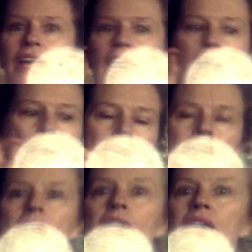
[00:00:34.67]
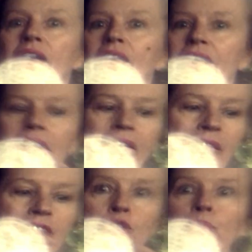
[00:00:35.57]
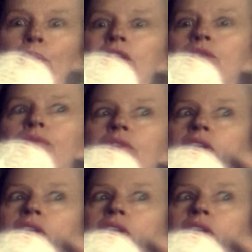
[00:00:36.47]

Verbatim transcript: ela é, é, espeta o